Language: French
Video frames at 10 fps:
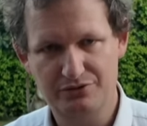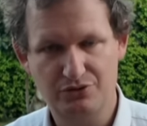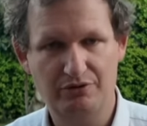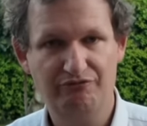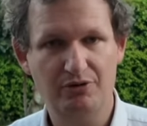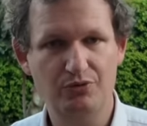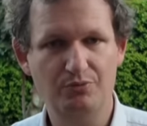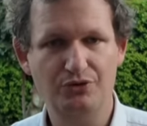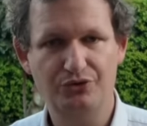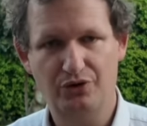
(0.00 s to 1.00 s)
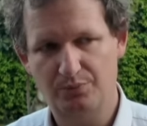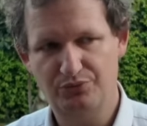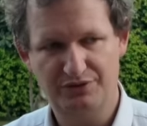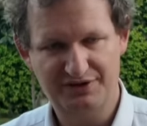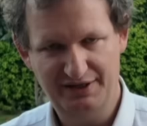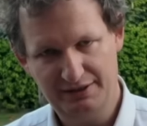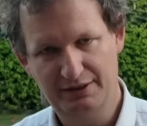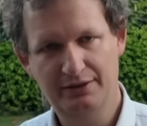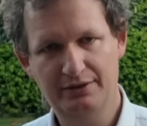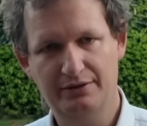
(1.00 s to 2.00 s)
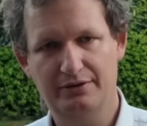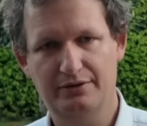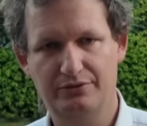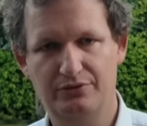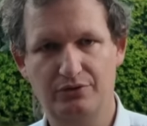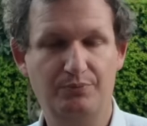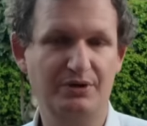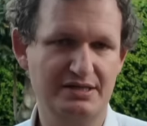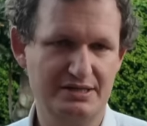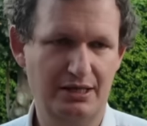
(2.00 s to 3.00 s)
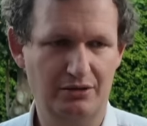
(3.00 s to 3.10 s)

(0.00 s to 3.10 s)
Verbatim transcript: sur les fameux moteurs PureTech de PSA,